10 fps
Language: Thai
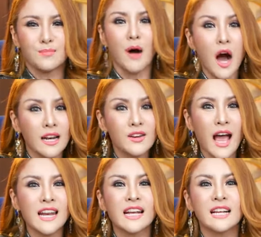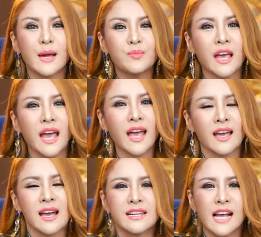บอกแล้วนะในคลิปนี้
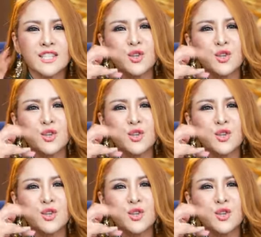ใน